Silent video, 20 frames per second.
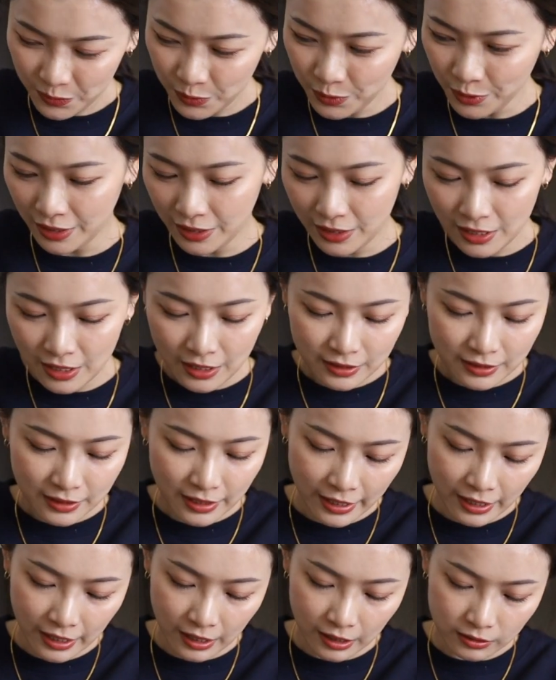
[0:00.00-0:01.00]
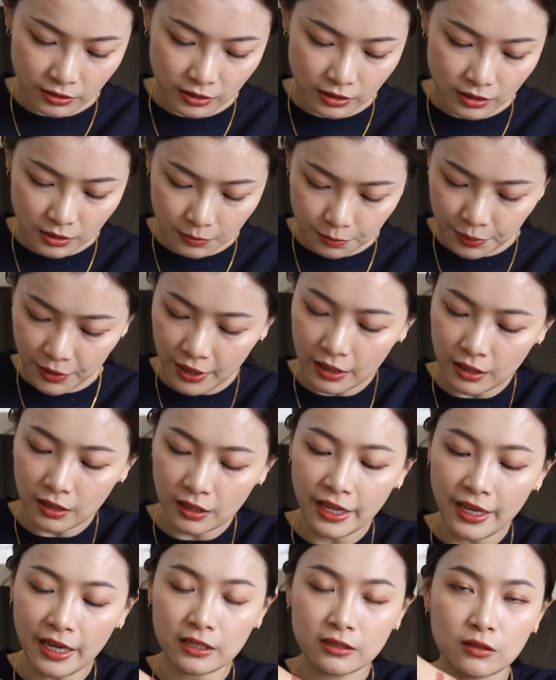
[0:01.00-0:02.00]
对。那这个
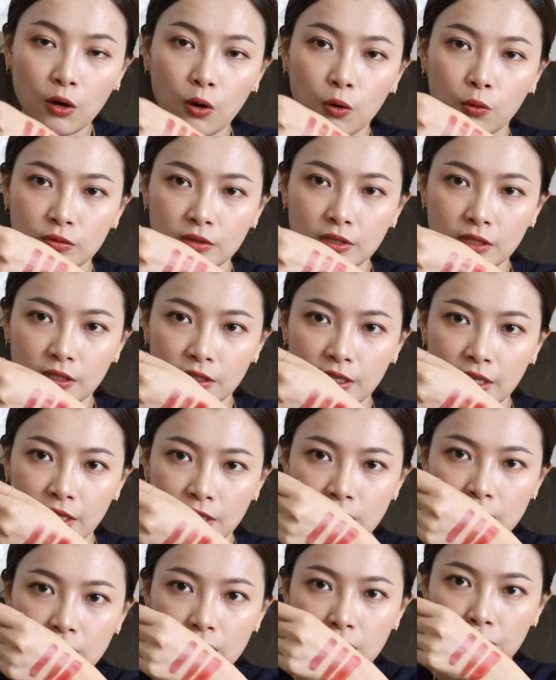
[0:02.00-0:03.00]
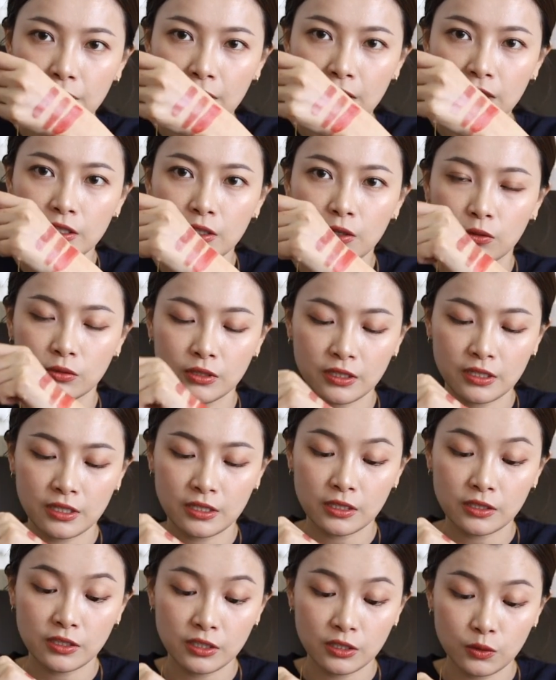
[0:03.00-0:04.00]
偏亮红的颜色，番茄红这个
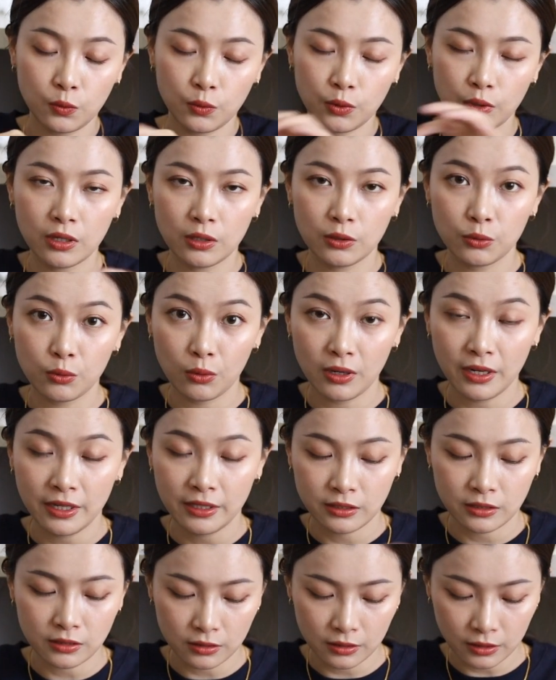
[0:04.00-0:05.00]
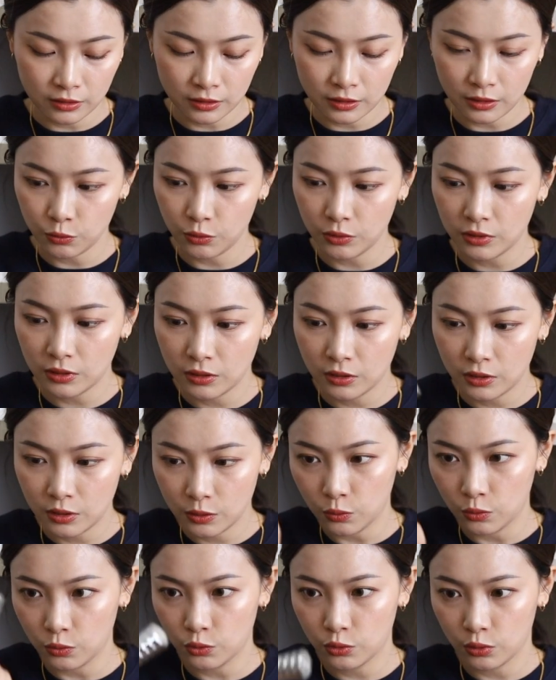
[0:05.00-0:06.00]
颜色，其实我有很多类似的颜色，所以这
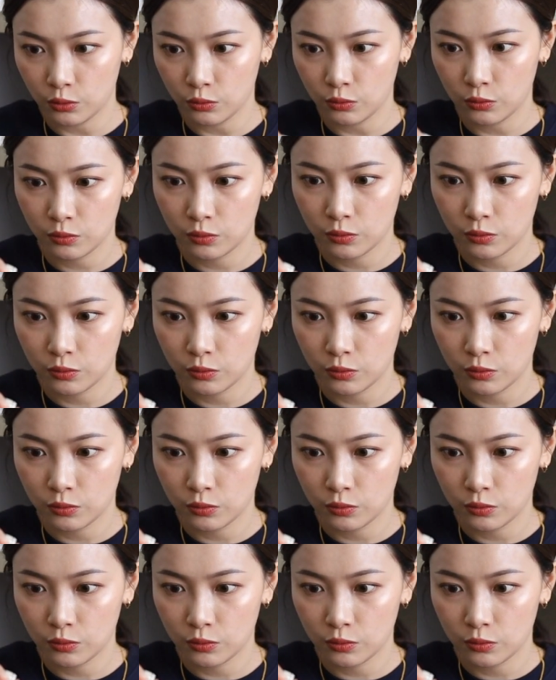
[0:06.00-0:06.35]
支我就